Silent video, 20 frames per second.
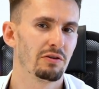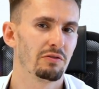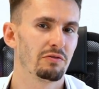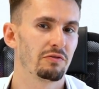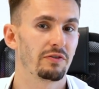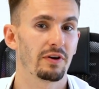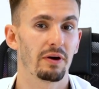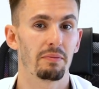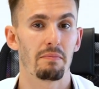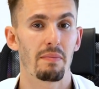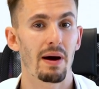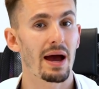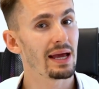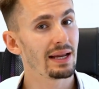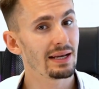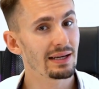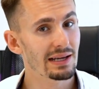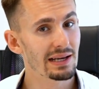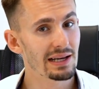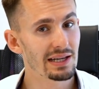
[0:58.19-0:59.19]

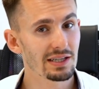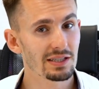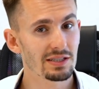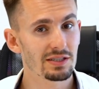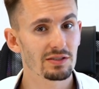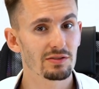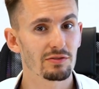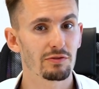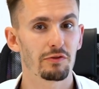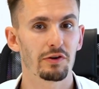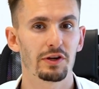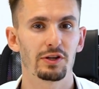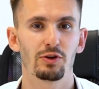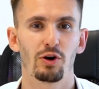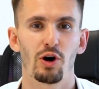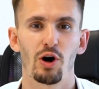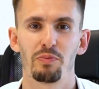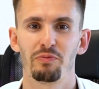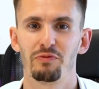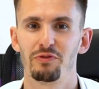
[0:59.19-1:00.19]
vermeintlich
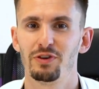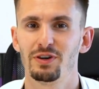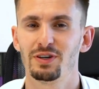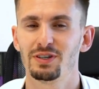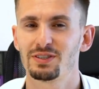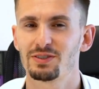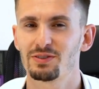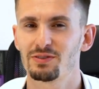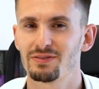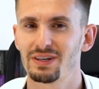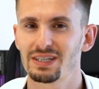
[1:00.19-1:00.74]
verdorben wird und